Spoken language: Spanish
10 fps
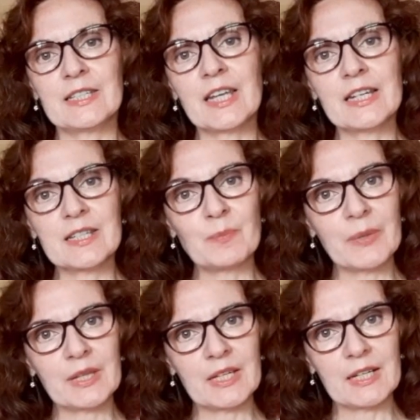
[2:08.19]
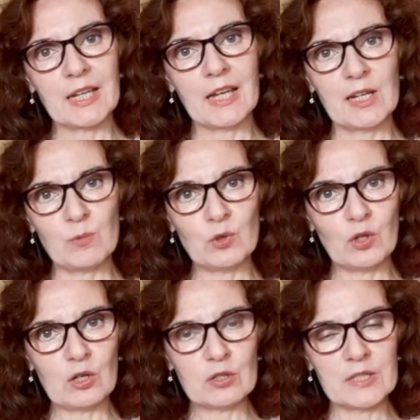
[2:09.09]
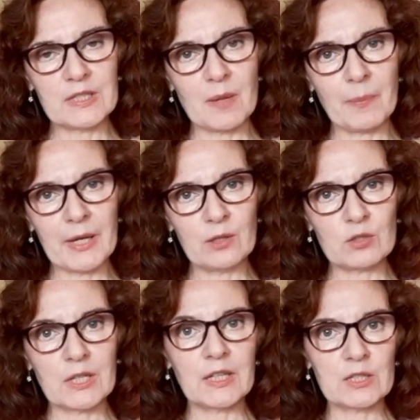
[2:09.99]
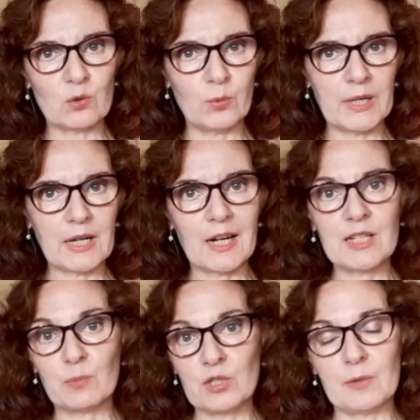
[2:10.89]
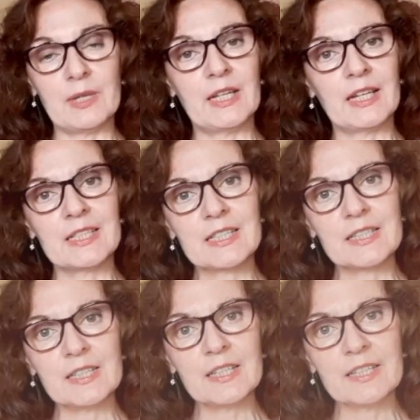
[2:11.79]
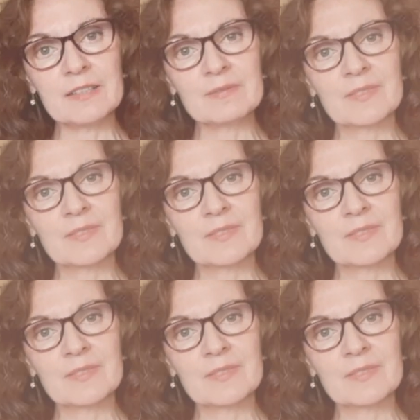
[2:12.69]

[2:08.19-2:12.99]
quieres empezar en el mundo de los estampados y descubrir las posibilidades que tiene,